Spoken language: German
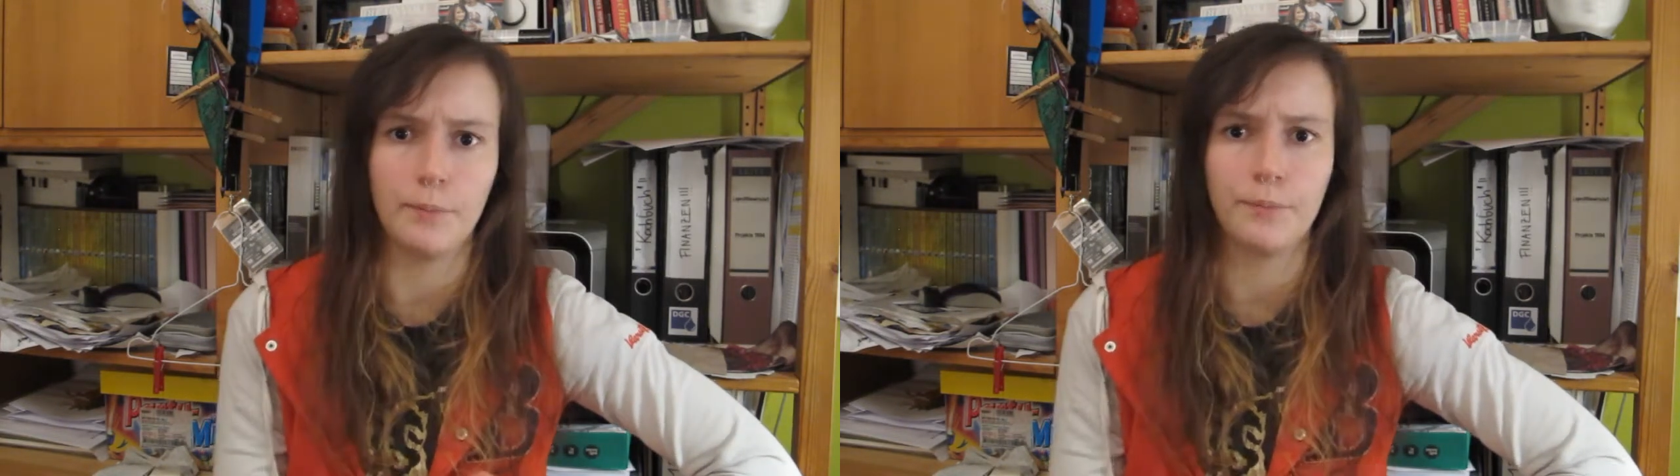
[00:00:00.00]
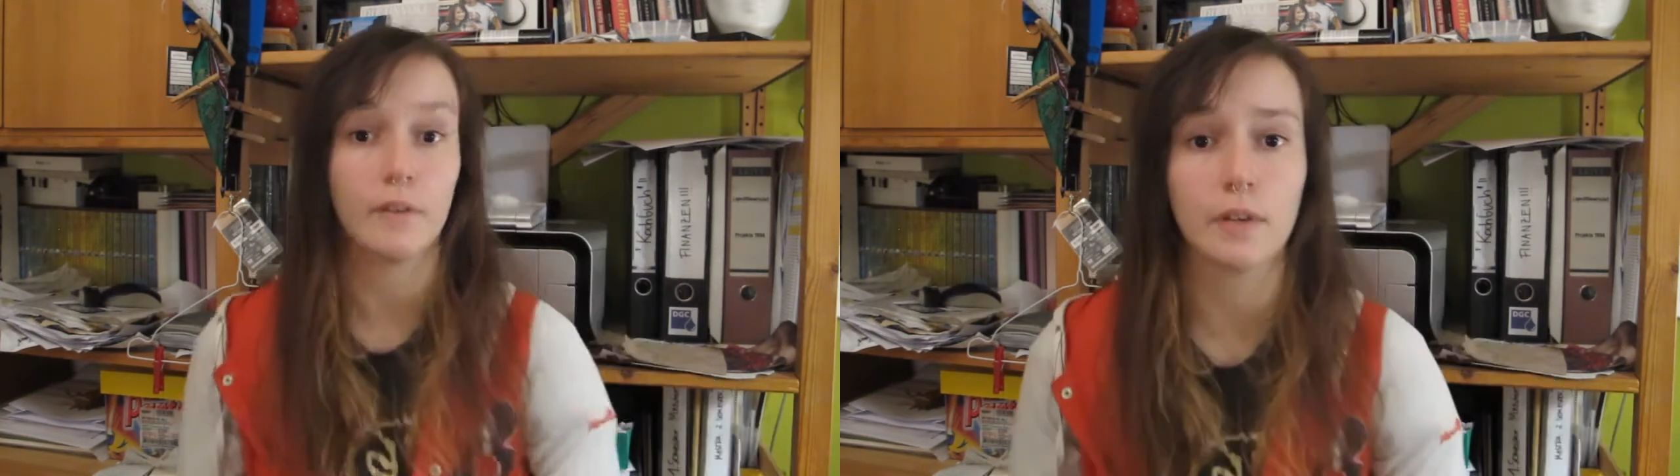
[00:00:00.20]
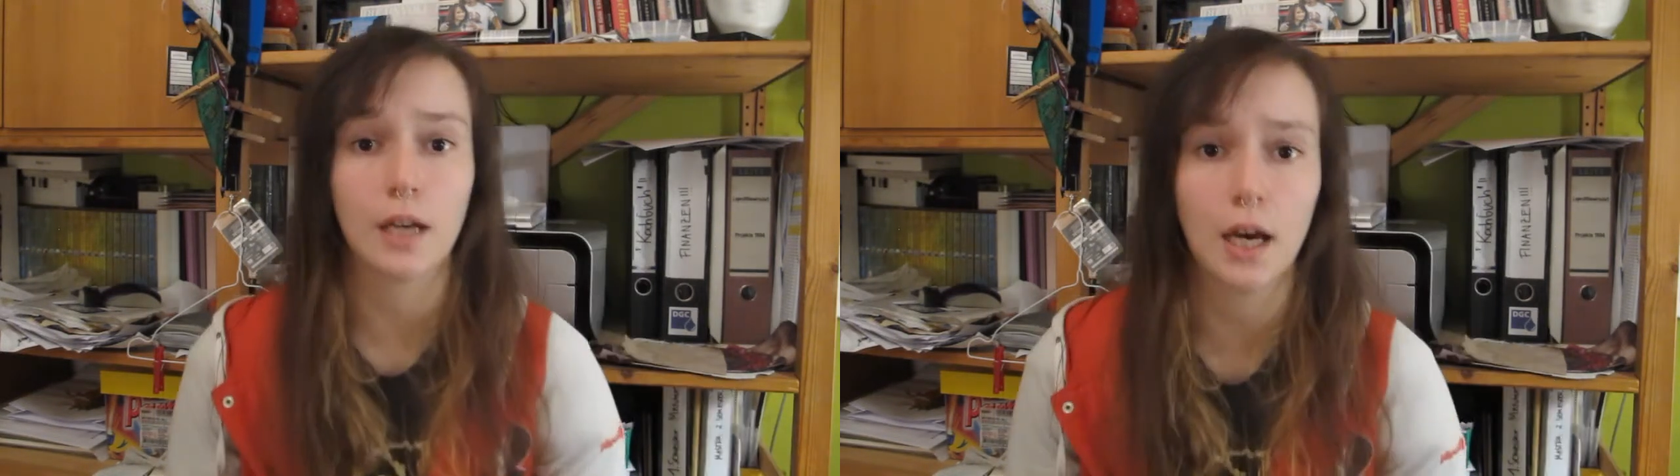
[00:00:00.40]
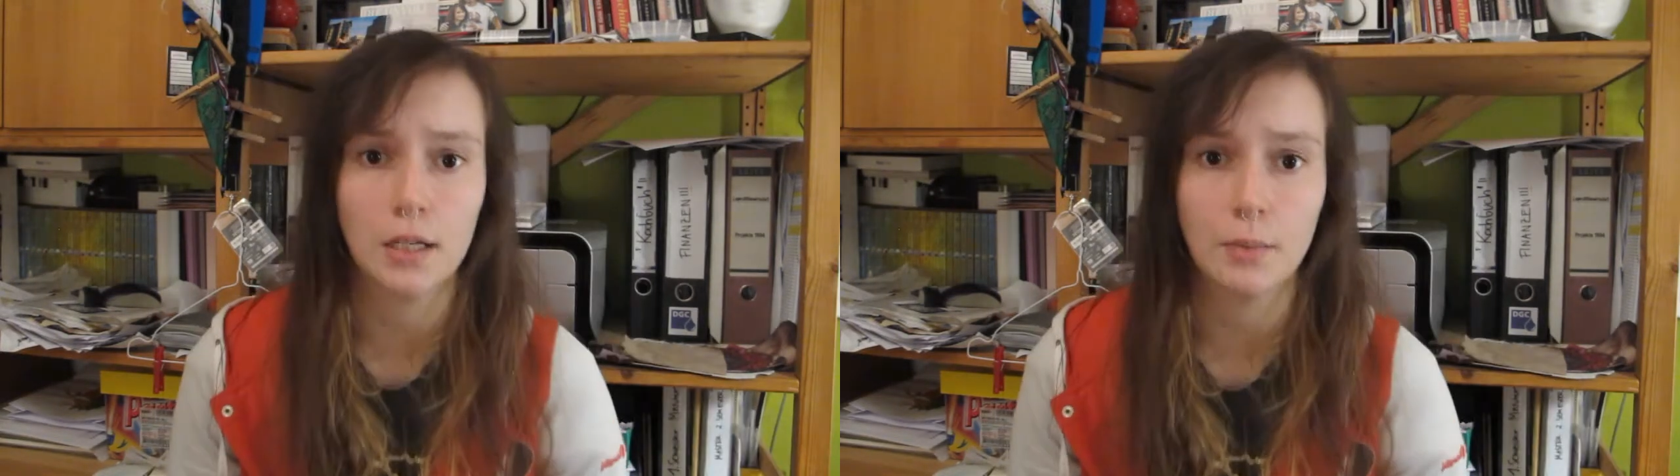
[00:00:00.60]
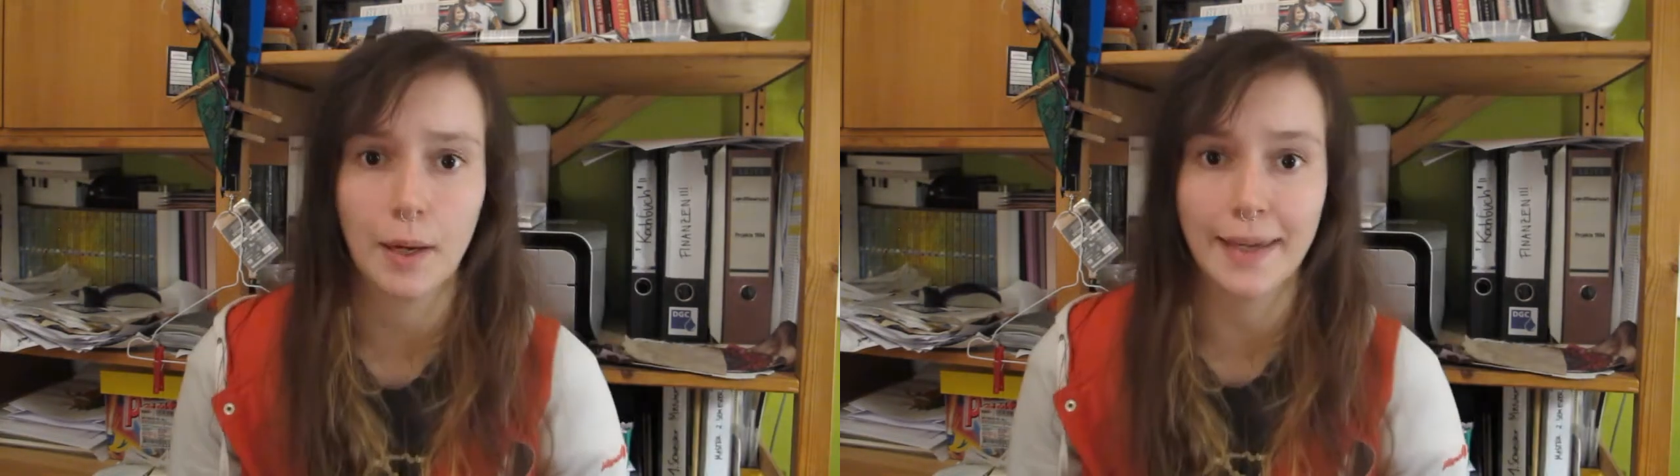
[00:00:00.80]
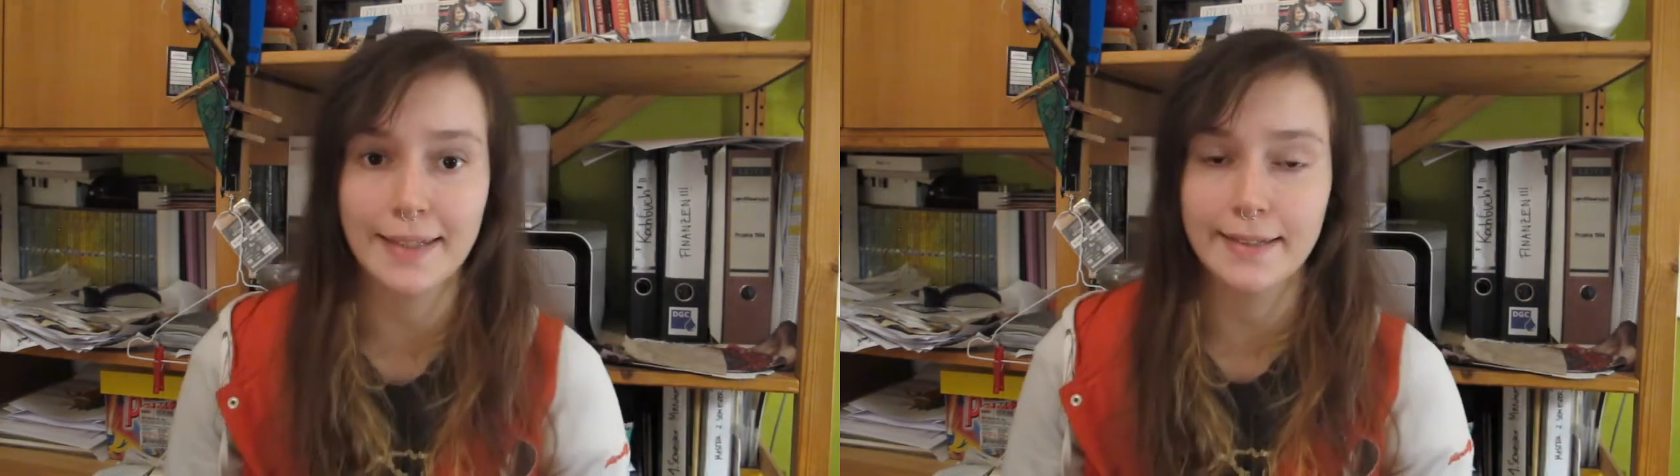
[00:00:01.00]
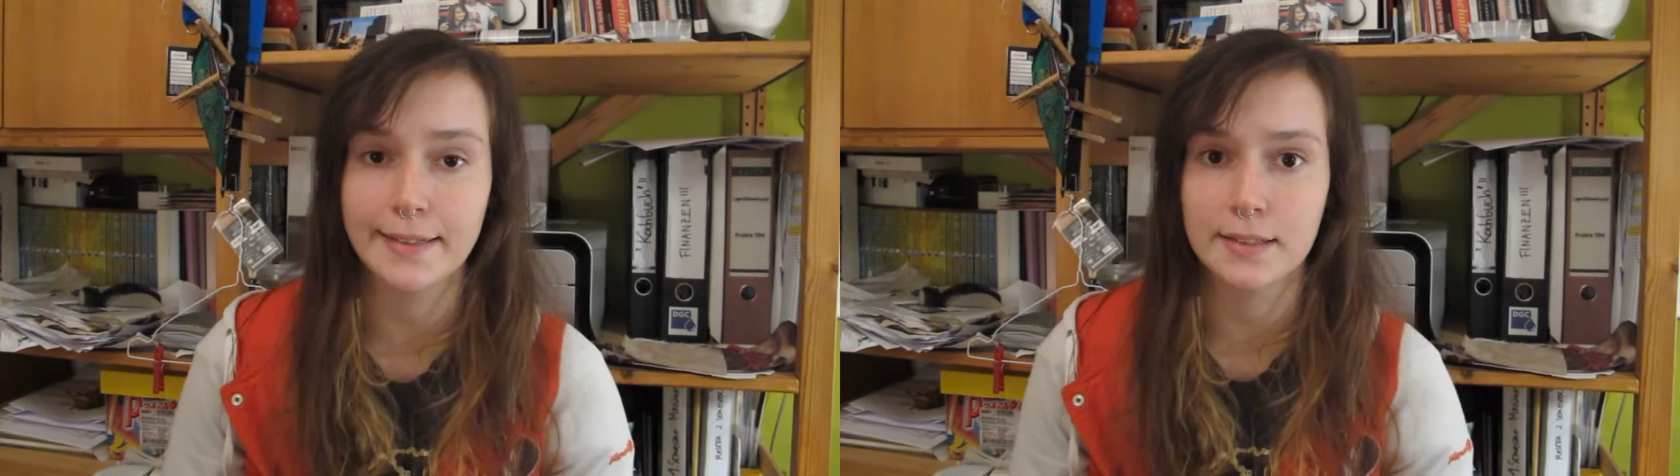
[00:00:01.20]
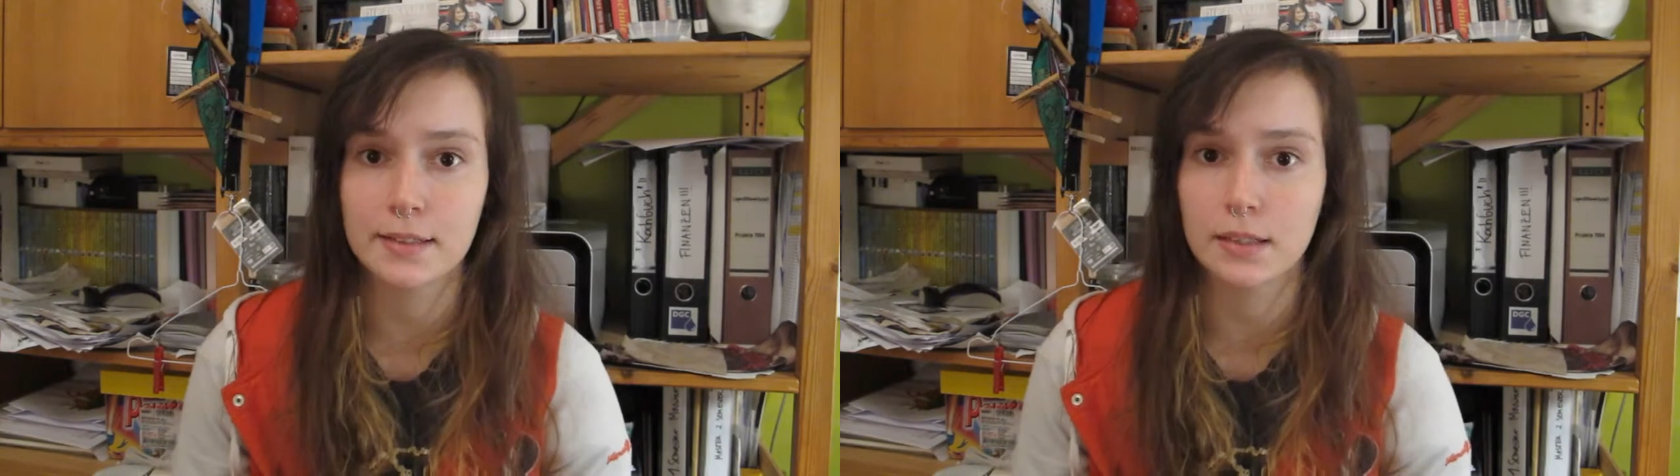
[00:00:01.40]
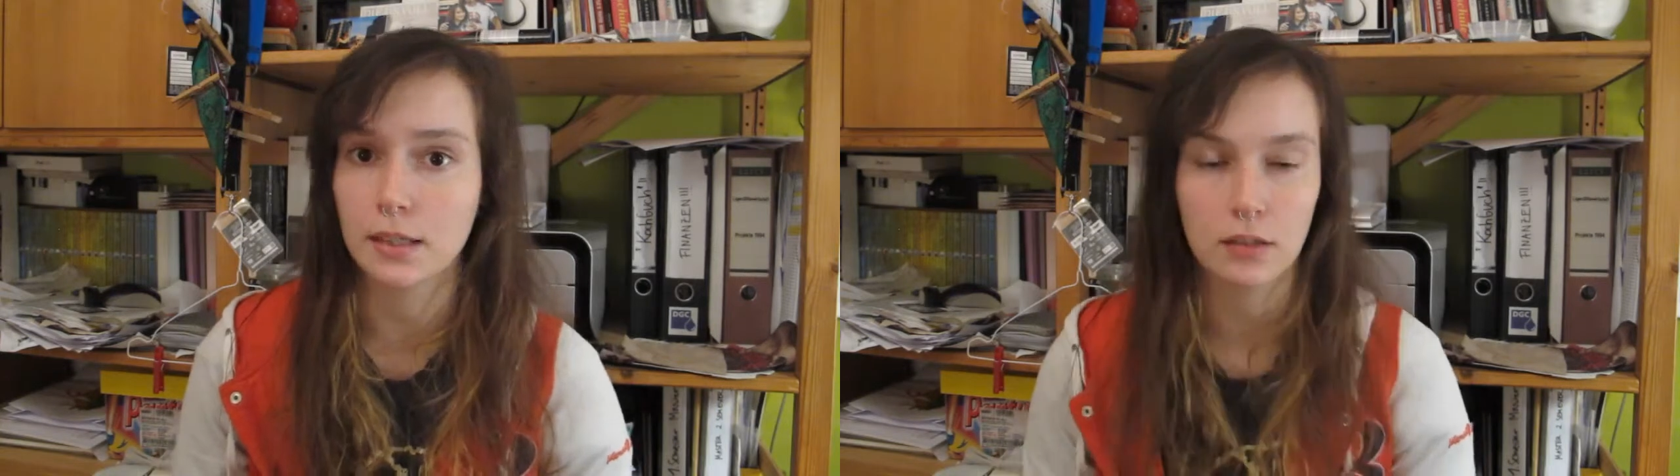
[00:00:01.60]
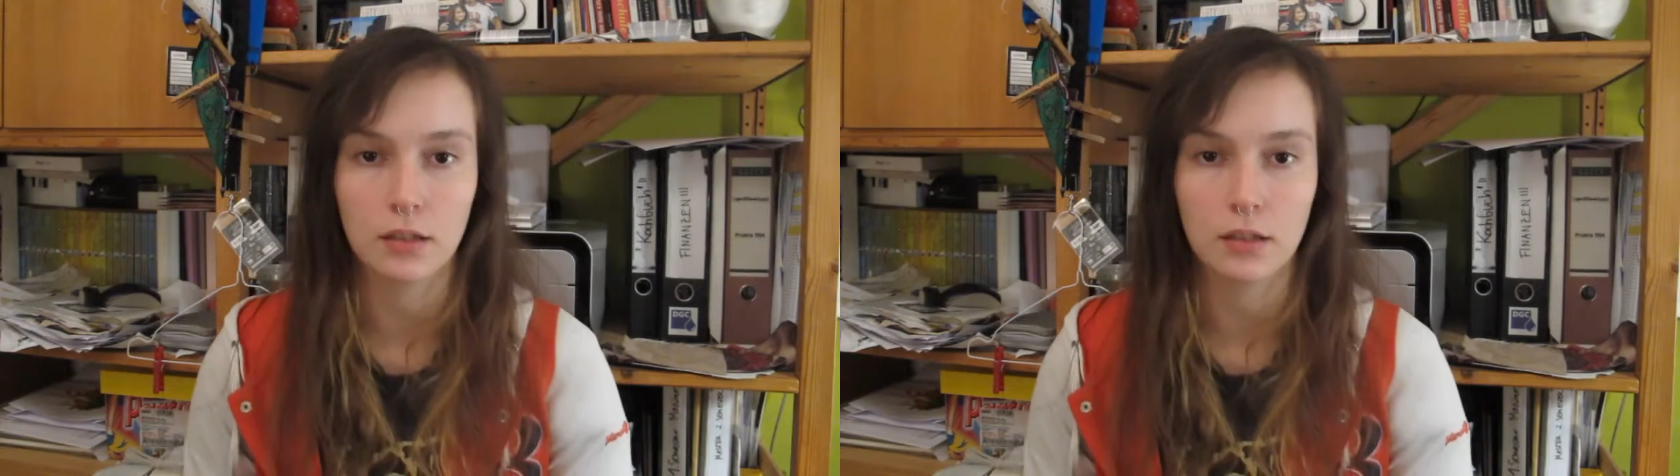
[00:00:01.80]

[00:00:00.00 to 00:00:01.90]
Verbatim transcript: Wenn wir gerade bei rechtlichen sind,